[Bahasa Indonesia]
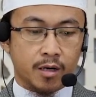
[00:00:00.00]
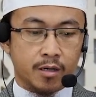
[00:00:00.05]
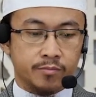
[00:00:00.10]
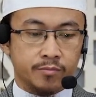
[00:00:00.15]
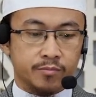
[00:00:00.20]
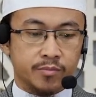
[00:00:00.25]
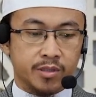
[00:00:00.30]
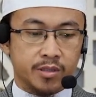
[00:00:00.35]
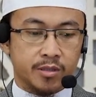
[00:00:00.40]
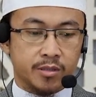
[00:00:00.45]

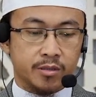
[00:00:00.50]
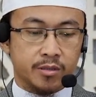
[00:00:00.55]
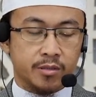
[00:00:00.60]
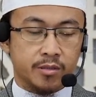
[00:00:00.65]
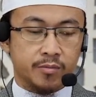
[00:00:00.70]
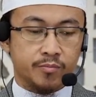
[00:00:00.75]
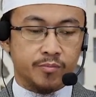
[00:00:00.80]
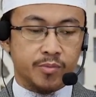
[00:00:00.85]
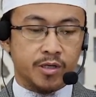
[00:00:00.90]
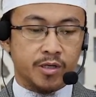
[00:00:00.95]

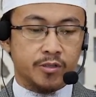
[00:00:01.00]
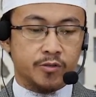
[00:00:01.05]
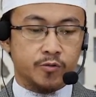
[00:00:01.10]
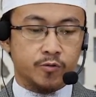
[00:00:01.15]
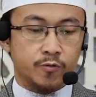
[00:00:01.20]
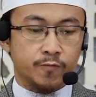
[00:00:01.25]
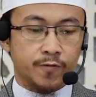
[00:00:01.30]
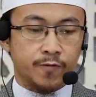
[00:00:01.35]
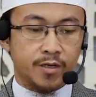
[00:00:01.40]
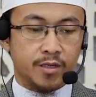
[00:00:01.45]
Amma
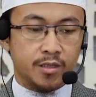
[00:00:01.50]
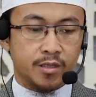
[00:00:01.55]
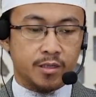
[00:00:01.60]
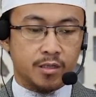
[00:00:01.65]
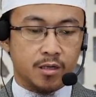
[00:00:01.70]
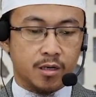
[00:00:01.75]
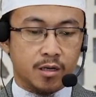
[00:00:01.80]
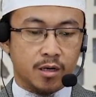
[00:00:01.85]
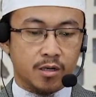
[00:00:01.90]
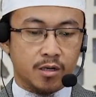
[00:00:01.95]
ba'du
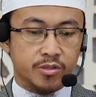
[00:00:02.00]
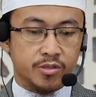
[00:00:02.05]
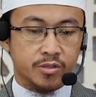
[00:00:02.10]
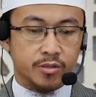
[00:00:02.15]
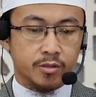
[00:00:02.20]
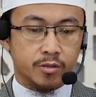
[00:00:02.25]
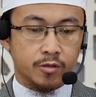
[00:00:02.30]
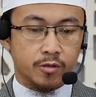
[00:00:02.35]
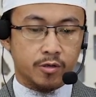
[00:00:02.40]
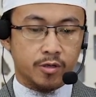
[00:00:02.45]
inna
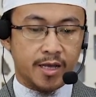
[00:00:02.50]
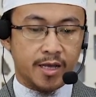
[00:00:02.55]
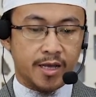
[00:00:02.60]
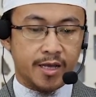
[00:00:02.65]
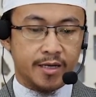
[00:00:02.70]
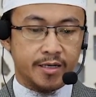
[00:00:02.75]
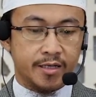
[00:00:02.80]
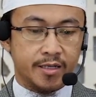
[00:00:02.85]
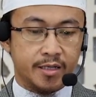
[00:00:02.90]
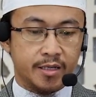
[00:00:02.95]
astaqal
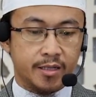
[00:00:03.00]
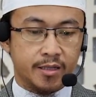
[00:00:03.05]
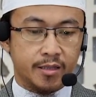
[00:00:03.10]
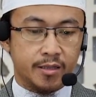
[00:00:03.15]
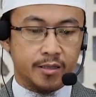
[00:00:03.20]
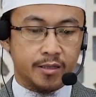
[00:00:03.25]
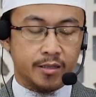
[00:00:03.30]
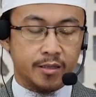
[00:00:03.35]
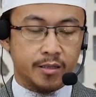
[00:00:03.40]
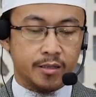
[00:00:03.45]

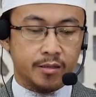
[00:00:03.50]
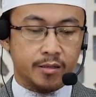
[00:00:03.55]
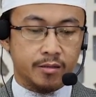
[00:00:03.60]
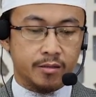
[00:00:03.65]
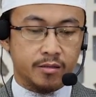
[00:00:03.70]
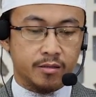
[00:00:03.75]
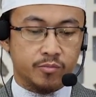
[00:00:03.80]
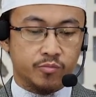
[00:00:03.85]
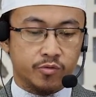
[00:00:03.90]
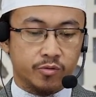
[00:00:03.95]
hadithi
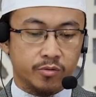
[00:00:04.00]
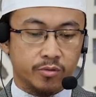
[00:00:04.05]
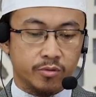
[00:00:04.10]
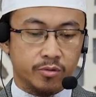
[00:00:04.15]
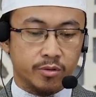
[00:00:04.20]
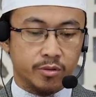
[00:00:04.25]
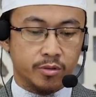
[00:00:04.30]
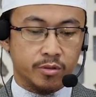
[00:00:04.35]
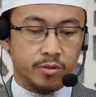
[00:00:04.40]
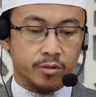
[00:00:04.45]

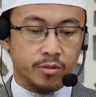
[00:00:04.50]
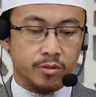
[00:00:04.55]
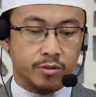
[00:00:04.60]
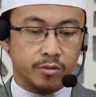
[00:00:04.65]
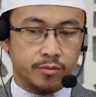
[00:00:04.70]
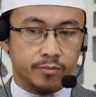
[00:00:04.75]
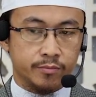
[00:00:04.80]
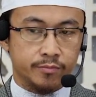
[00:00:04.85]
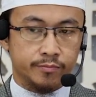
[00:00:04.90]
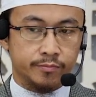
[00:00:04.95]
kitabullah.